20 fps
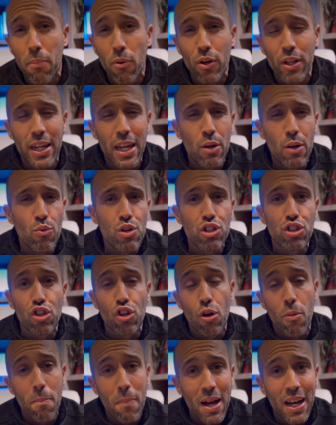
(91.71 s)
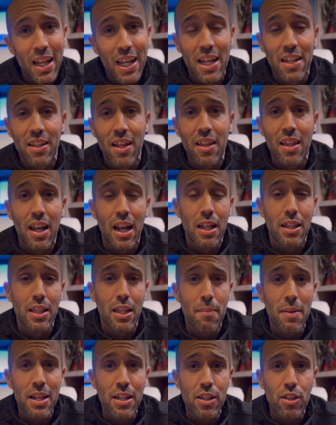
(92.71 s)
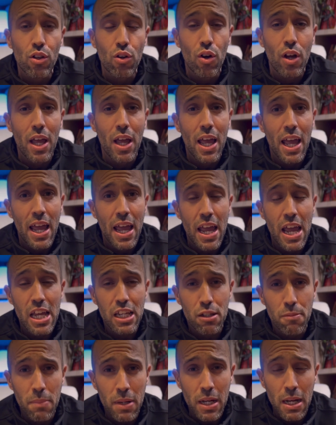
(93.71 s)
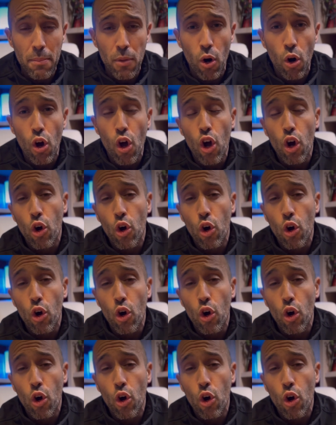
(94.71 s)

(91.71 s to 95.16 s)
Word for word: porque nuestro margen de adelantamiento es mínimo.